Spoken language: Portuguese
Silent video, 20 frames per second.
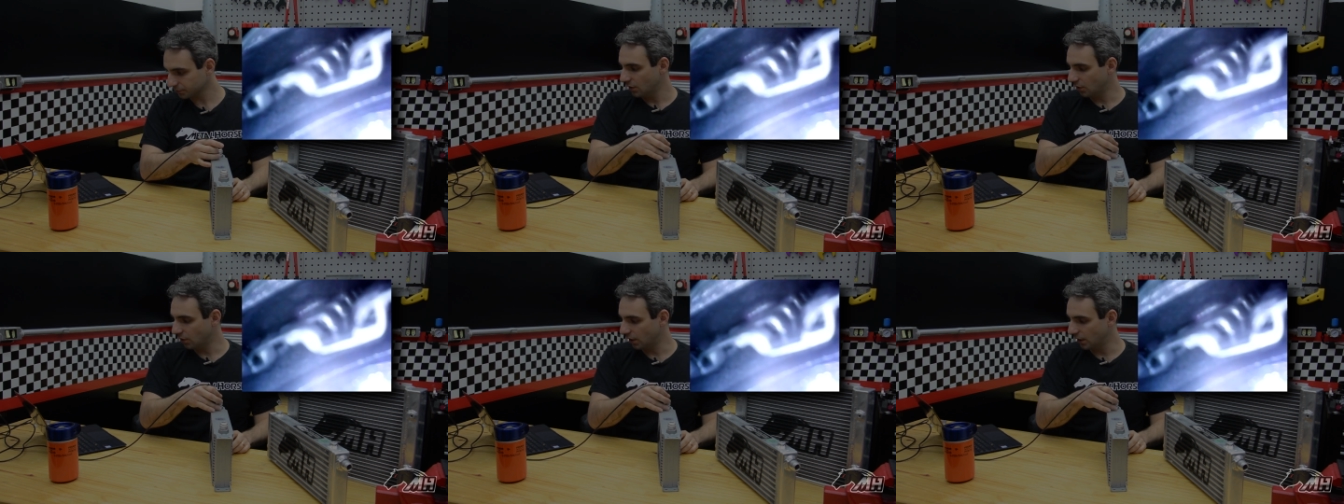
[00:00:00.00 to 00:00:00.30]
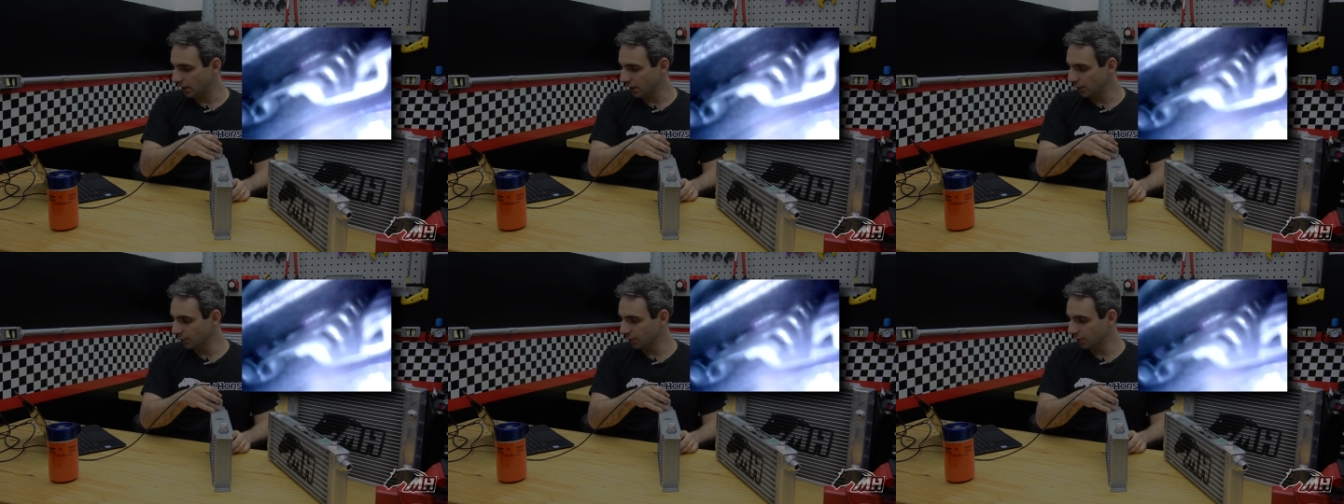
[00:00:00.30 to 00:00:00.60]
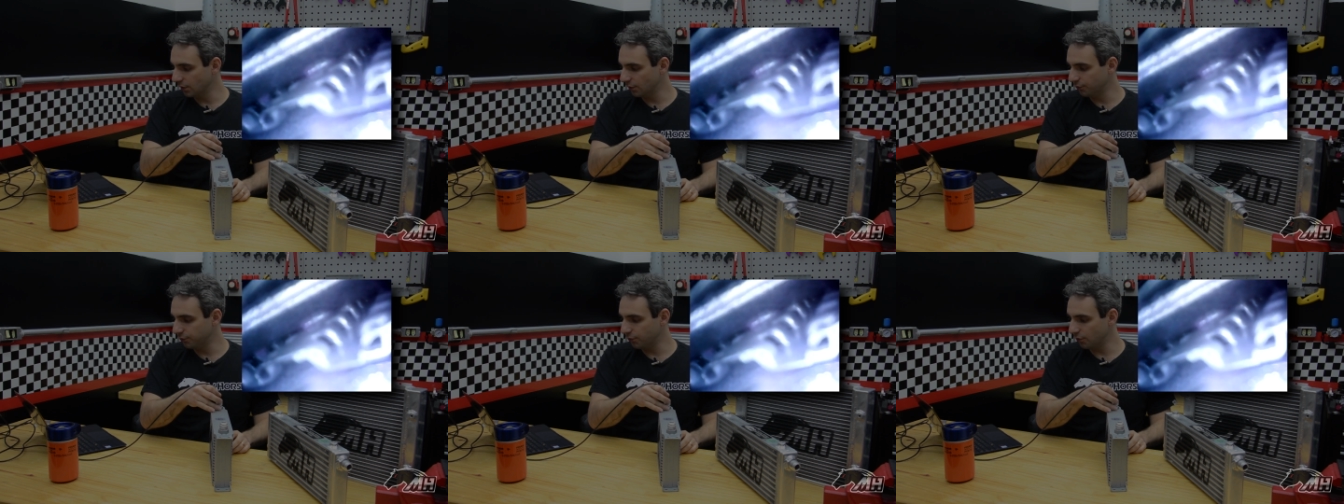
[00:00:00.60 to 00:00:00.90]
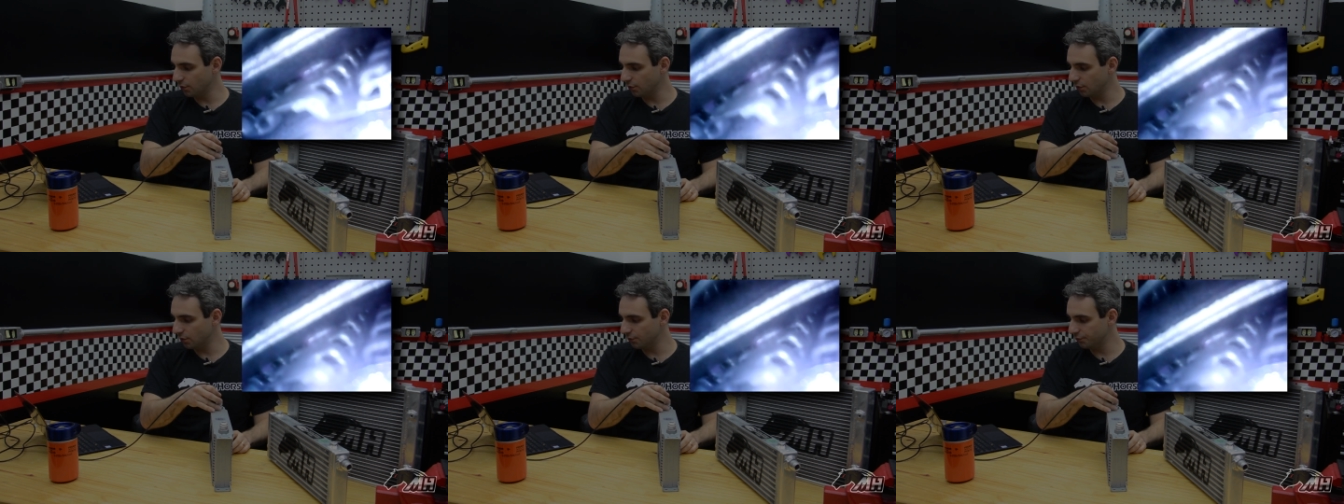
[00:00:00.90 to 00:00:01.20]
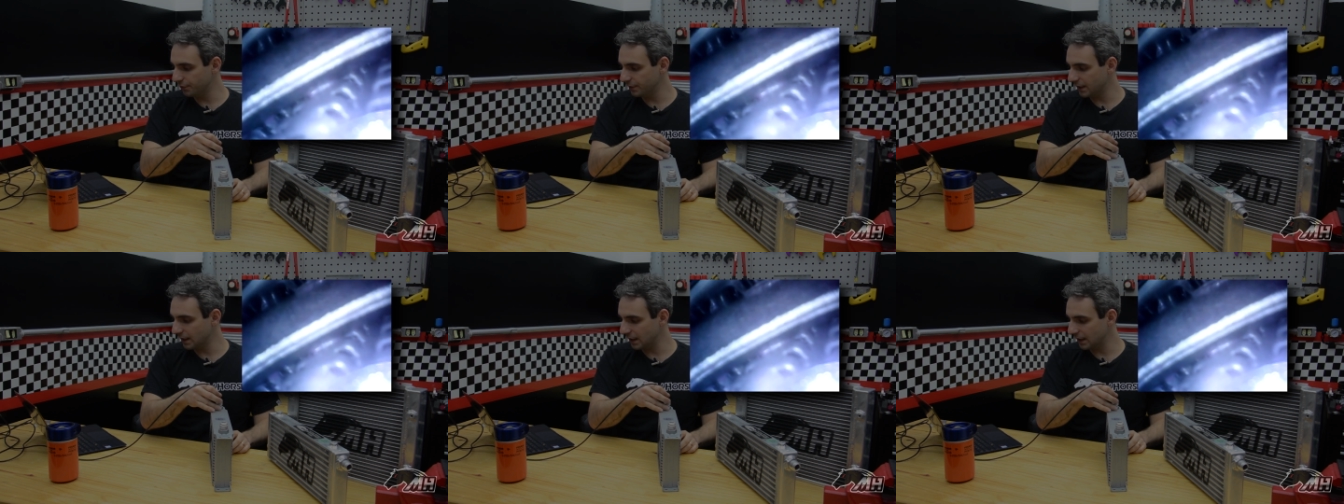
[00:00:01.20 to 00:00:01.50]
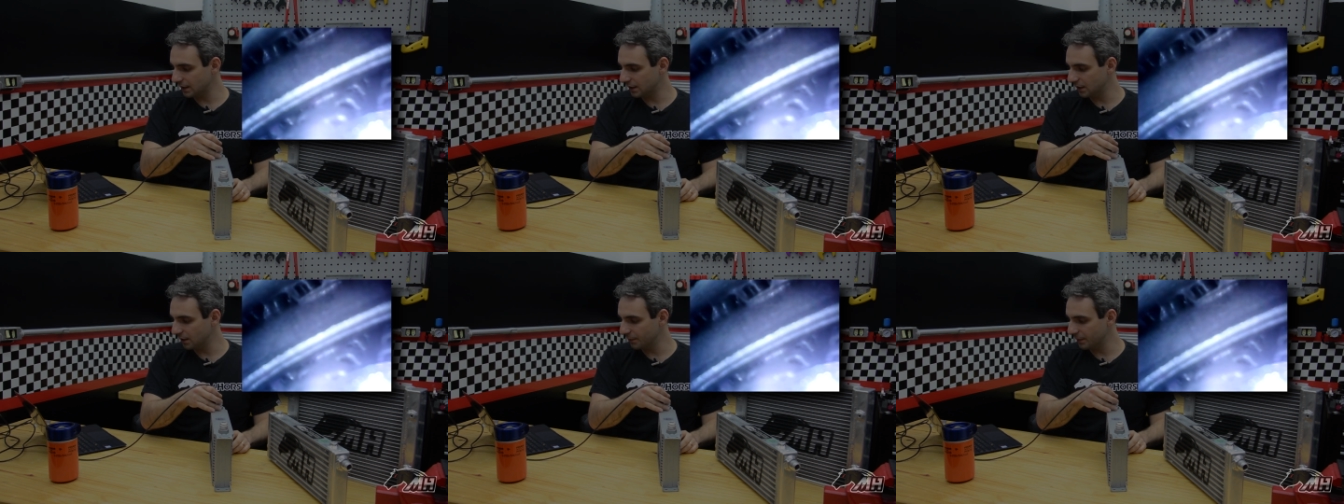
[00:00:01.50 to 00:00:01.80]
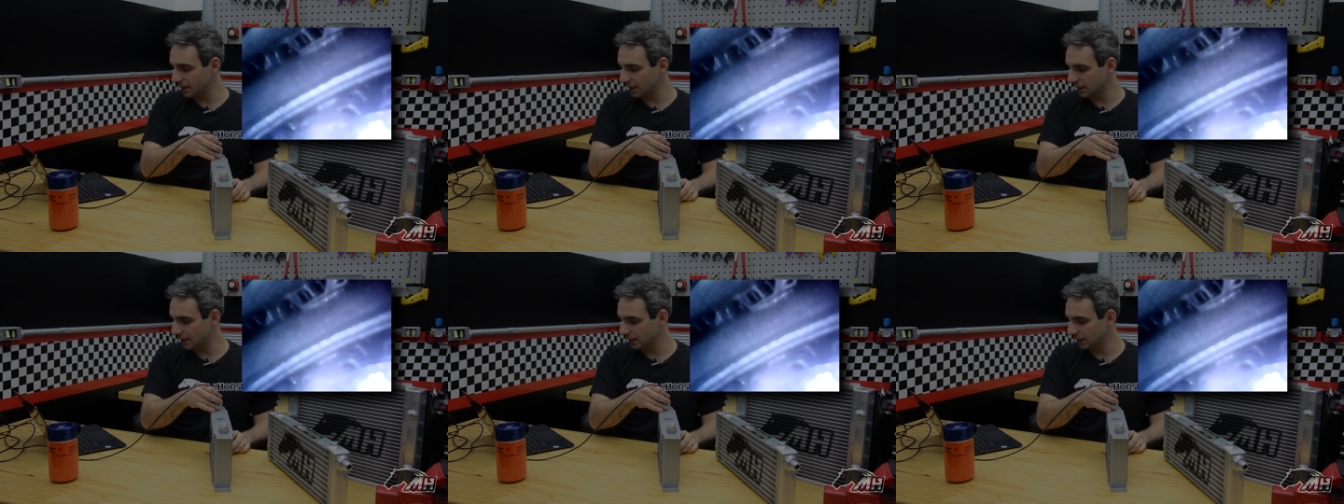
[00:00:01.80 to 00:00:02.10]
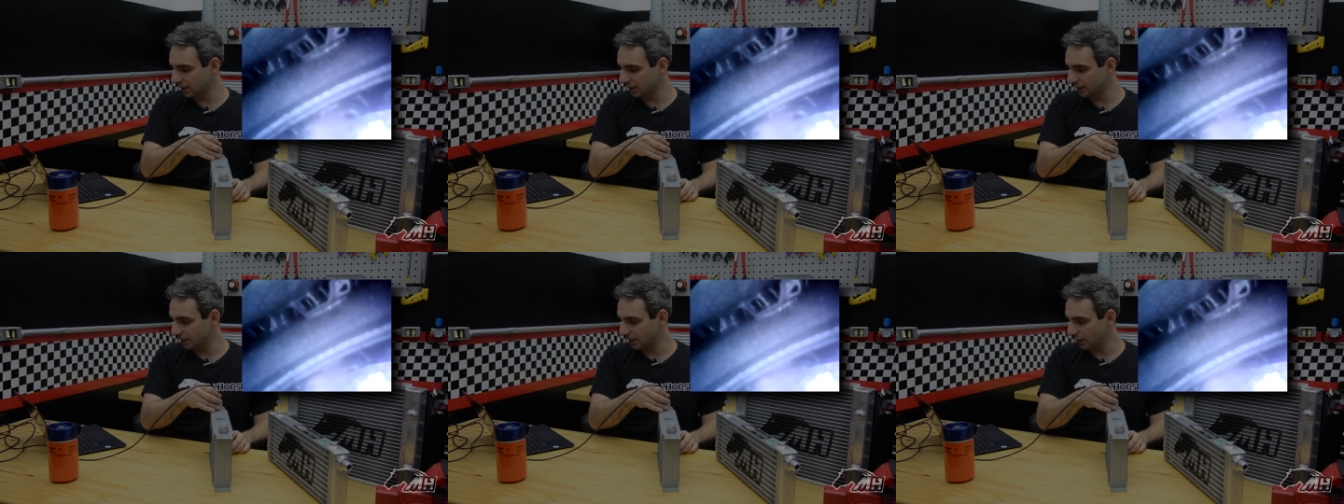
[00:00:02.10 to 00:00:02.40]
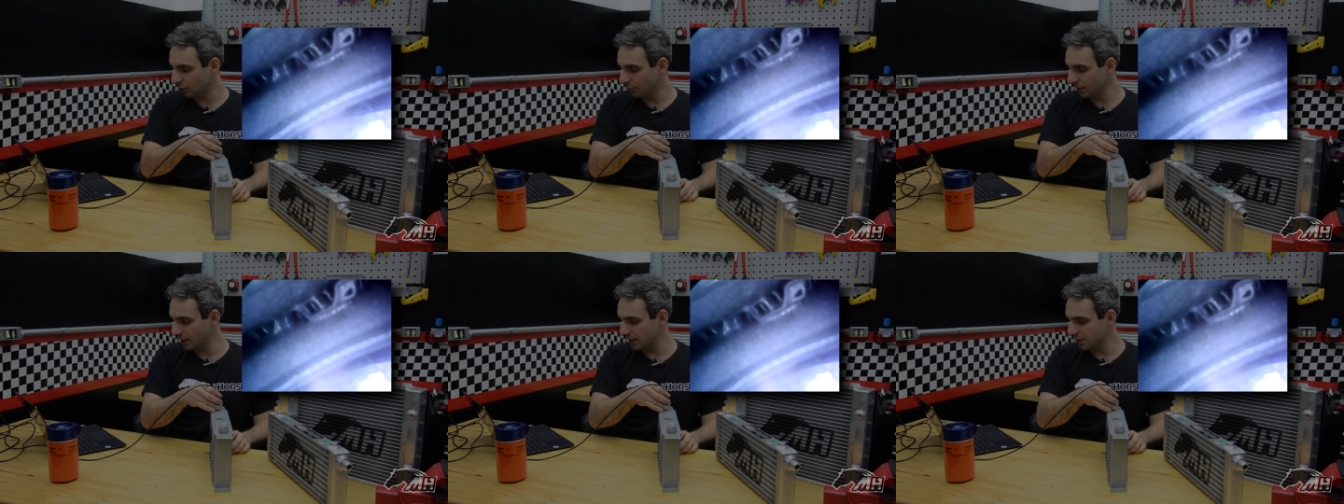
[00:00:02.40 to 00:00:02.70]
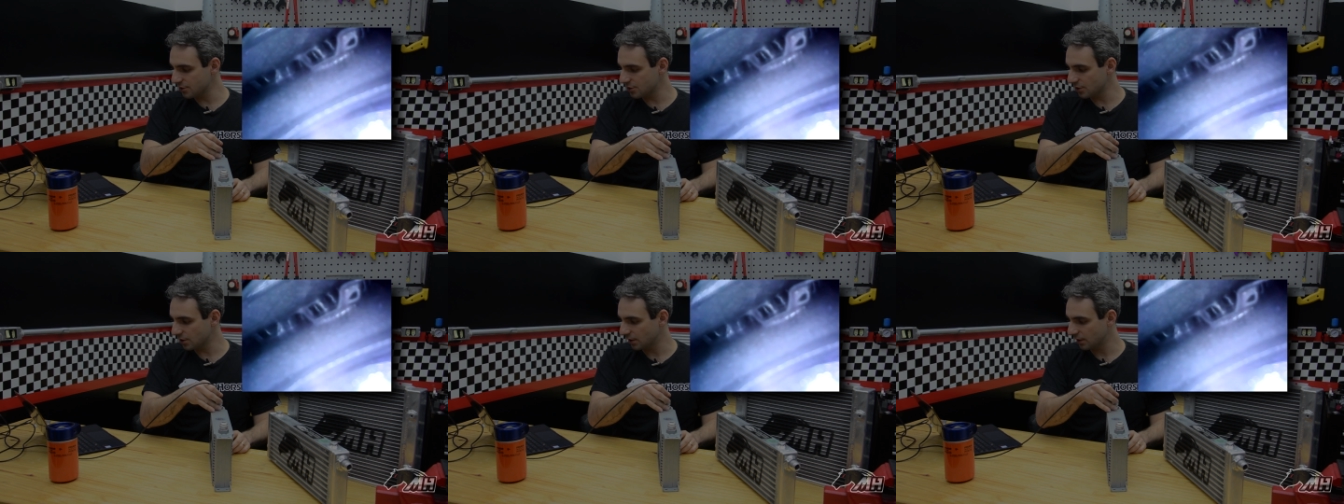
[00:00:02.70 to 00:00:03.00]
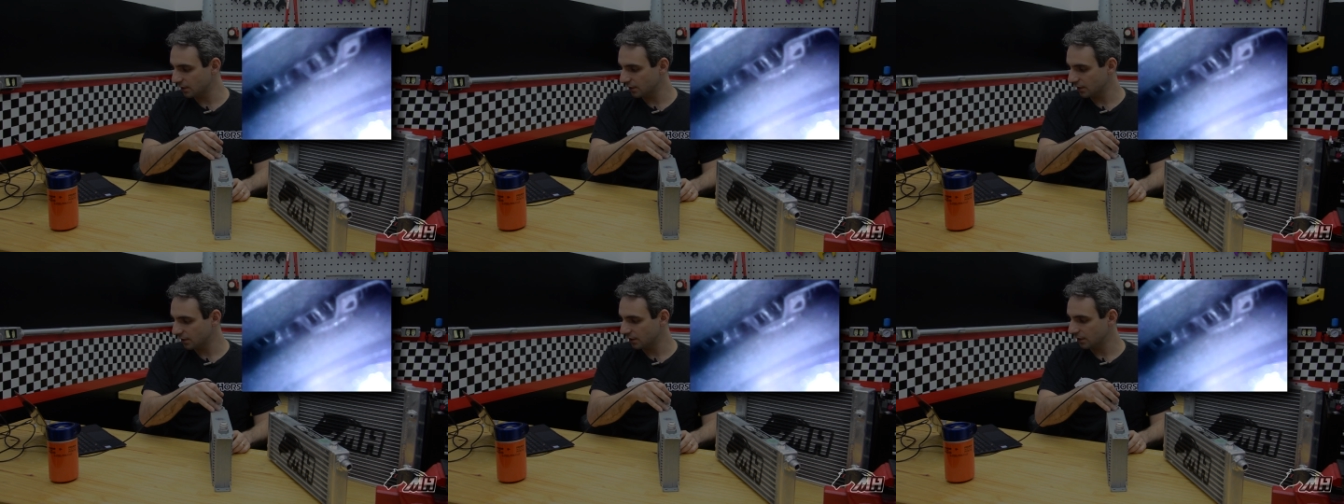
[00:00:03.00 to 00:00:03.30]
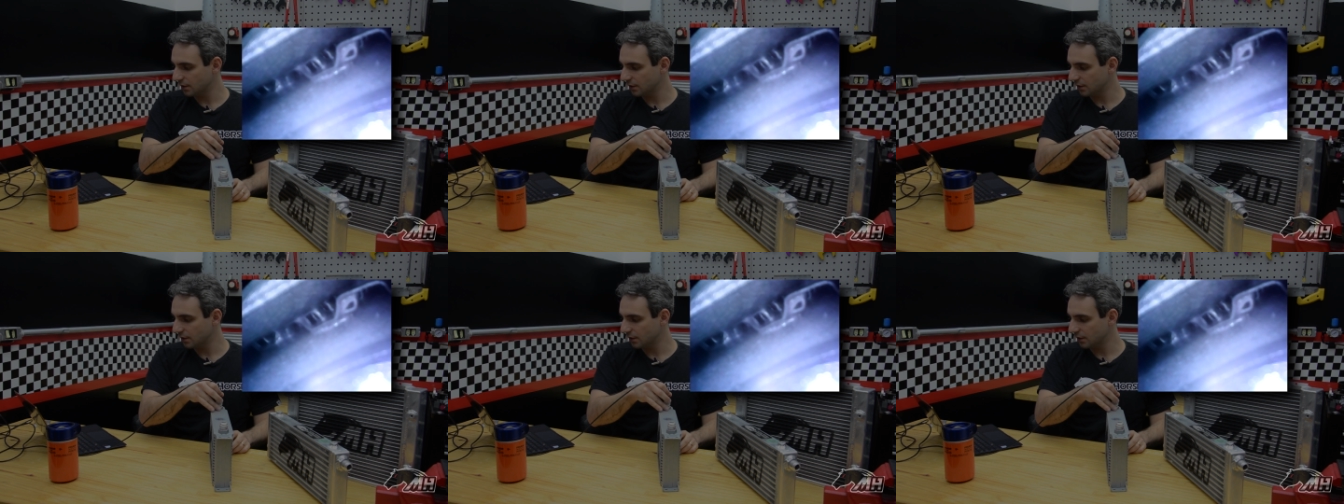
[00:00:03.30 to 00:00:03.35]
Ó, eu, eu vou virar a câmera aqui lateralmente,